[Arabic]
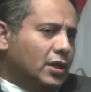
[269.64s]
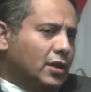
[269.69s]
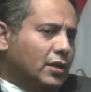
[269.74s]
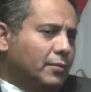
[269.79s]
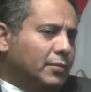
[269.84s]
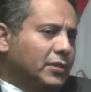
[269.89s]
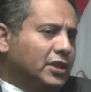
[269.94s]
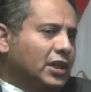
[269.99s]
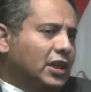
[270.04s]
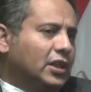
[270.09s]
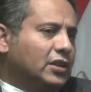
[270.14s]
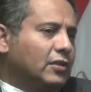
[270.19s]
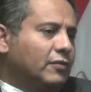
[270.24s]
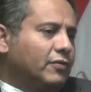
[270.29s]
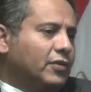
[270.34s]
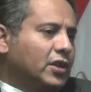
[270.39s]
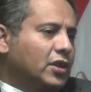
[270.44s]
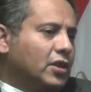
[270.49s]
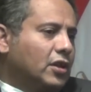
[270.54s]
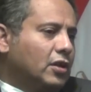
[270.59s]
بدأت
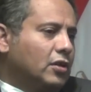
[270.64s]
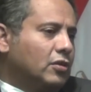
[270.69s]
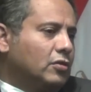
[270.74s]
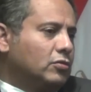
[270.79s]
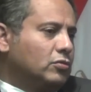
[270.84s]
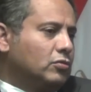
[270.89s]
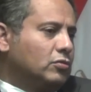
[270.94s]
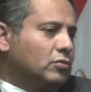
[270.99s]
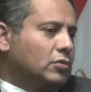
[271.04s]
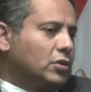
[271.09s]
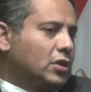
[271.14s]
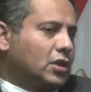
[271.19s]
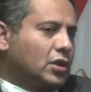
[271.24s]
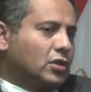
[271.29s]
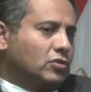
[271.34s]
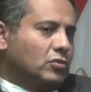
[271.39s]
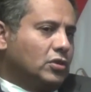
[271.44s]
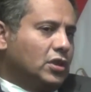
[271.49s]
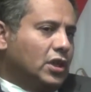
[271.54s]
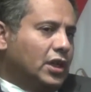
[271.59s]
الفكرة
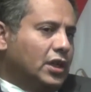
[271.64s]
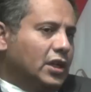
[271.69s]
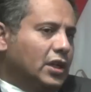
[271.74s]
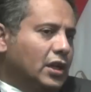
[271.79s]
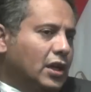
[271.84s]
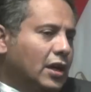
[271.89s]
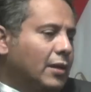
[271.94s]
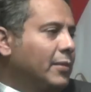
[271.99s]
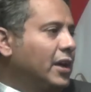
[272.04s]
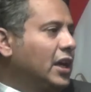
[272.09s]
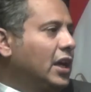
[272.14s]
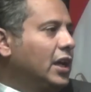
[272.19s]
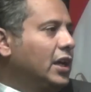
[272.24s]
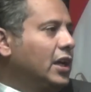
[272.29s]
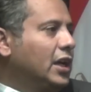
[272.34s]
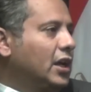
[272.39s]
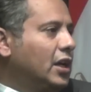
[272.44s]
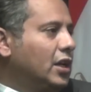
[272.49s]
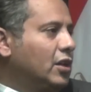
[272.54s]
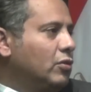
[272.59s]
والرجل يعني عمل
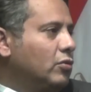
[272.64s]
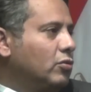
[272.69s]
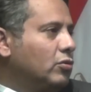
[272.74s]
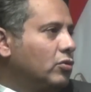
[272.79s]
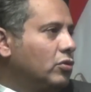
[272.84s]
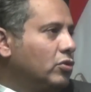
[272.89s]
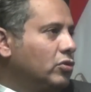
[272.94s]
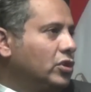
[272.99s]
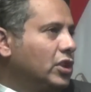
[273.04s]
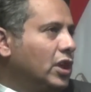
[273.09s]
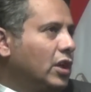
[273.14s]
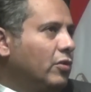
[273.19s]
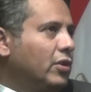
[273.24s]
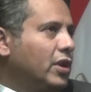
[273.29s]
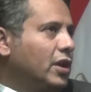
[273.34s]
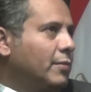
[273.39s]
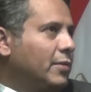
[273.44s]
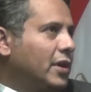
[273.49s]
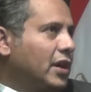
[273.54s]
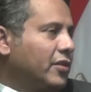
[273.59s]
عليها وكن
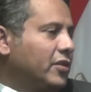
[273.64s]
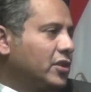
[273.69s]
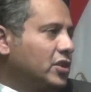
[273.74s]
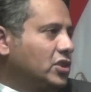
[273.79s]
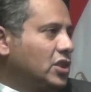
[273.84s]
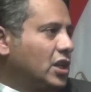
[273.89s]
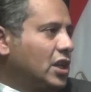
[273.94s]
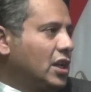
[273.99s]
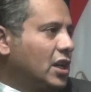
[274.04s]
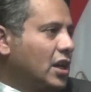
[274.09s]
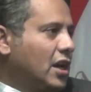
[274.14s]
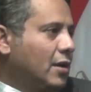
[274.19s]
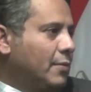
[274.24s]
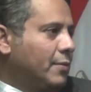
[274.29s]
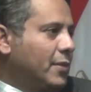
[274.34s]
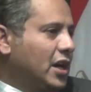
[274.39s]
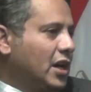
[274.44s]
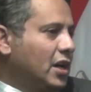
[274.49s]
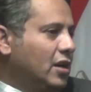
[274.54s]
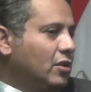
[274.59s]
دعوينا بعض رجال
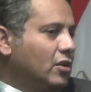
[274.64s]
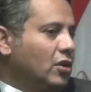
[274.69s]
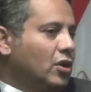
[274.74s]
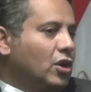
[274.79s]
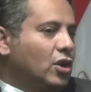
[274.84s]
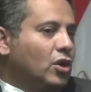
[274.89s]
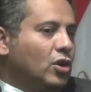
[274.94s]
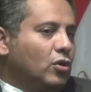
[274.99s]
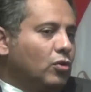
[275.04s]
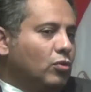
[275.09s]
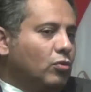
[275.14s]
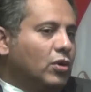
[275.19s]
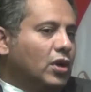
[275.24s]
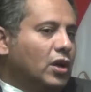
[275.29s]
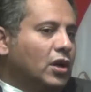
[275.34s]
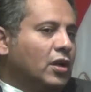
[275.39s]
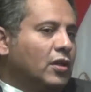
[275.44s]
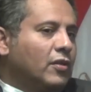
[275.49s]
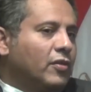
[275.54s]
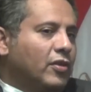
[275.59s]
الأعمال
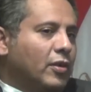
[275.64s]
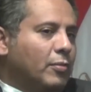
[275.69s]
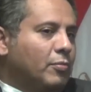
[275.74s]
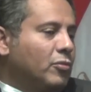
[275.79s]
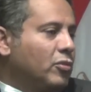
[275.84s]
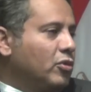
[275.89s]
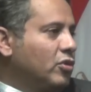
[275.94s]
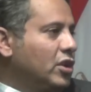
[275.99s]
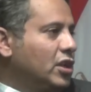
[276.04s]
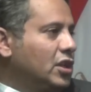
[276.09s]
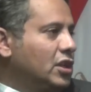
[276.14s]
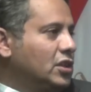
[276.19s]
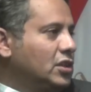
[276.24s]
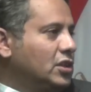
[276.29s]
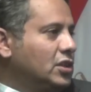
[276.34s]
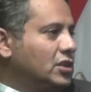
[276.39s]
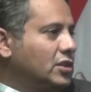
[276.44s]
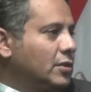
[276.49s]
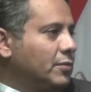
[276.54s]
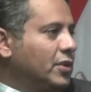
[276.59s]
وانضموا إلى
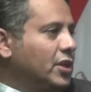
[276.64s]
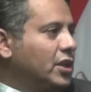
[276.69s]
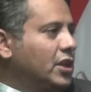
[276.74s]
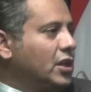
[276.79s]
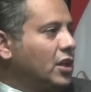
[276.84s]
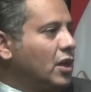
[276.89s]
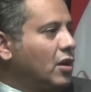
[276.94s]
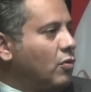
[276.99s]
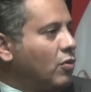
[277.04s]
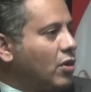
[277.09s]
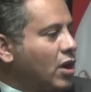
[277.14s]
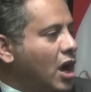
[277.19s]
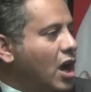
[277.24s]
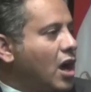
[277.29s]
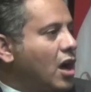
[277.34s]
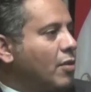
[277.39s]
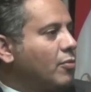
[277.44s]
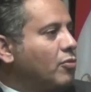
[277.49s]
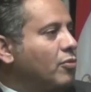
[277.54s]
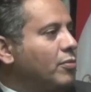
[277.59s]
الجمعية
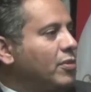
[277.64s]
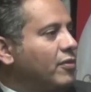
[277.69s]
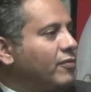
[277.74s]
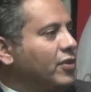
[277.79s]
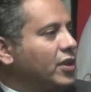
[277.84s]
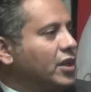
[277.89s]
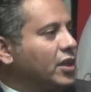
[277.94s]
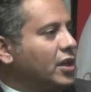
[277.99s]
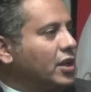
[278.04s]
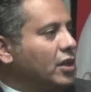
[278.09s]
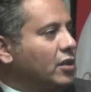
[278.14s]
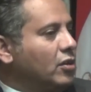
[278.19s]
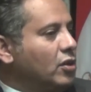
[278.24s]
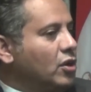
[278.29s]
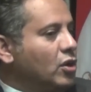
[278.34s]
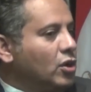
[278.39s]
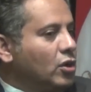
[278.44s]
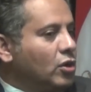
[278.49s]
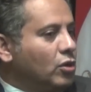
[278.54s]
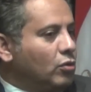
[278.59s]
ورحبوا بالفكرة
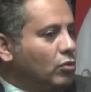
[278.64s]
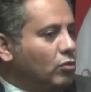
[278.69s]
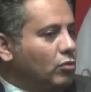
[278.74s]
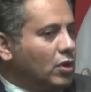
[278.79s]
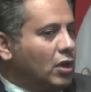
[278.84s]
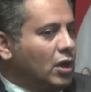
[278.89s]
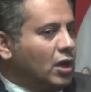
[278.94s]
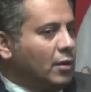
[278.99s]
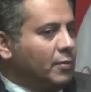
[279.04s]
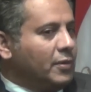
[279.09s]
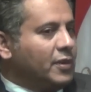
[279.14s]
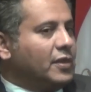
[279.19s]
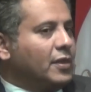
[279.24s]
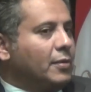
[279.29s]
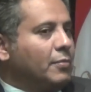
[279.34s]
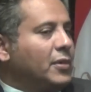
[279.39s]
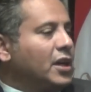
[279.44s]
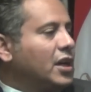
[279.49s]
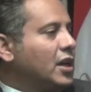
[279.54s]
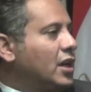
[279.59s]
ومن
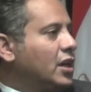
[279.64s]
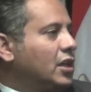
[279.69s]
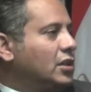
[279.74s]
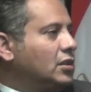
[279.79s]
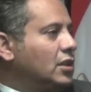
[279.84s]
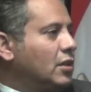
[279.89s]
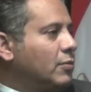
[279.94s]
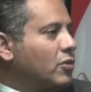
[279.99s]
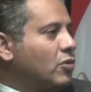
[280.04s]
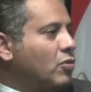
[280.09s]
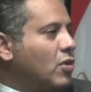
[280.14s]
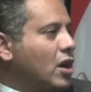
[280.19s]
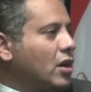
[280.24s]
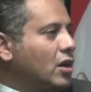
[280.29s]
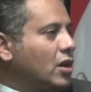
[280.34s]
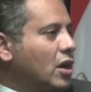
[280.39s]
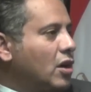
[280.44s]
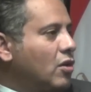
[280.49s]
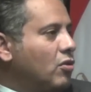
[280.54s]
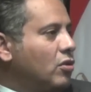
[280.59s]
ثم كانت أمر
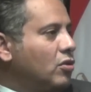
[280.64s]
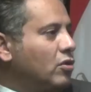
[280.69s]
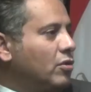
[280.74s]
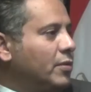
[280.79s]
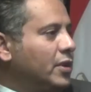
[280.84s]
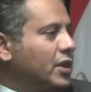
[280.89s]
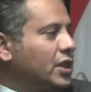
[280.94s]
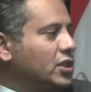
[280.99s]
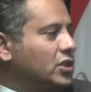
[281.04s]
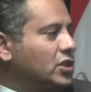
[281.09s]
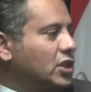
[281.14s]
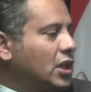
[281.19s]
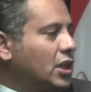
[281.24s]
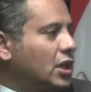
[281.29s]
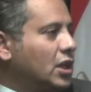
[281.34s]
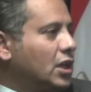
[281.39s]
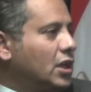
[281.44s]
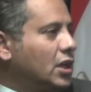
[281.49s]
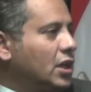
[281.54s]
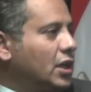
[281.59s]
واقع اليوم احنا إن شاء
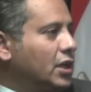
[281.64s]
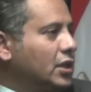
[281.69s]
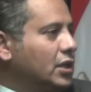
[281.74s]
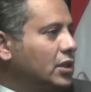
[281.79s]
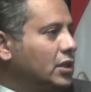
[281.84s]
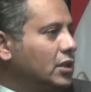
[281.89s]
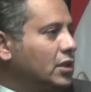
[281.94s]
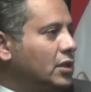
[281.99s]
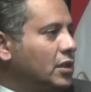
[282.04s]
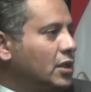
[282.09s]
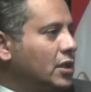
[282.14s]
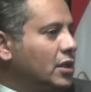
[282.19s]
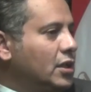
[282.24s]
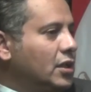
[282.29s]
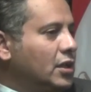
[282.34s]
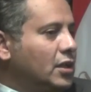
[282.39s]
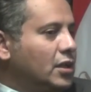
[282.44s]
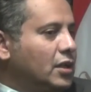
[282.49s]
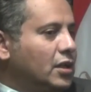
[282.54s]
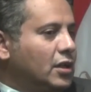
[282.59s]
الله يعني
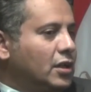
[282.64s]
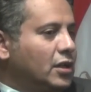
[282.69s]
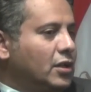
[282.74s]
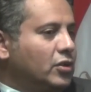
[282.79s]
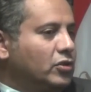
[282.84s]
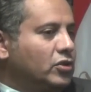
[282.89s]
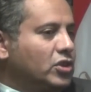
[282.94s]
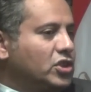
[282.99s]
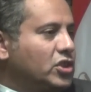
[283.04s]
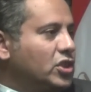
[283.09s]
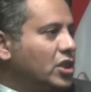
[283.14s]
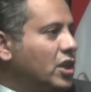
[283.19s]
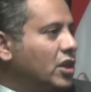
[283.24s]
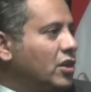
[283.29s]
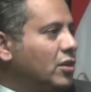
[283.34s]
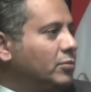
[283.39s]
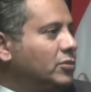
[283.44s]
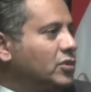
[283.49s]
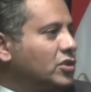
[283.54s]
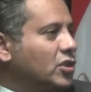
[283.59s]
آه، ندشنها
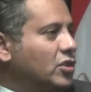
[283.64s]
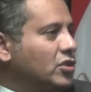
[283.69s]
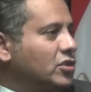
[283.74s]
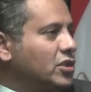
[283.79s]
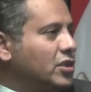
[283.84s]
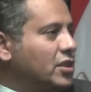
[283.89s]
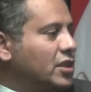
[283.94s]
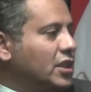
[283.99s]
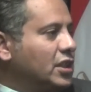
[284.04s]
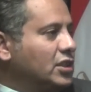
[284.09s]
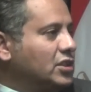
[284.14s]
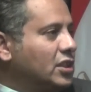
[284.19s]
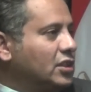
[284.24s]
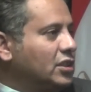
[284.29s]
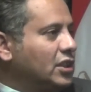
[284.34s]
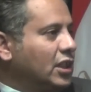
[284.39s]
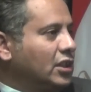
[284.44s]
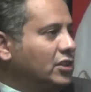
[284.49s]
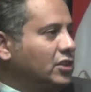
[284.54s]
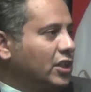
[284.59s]
يوم 29 12
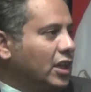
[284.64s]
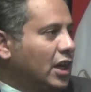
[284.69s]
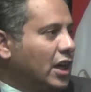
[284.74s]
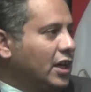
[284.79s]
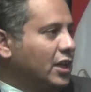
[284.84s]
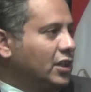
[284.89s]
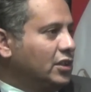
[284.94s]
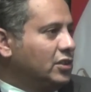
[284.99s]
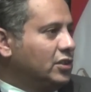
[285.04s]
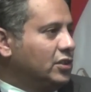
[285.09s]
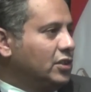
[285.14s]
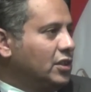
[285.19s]
تحت رعاية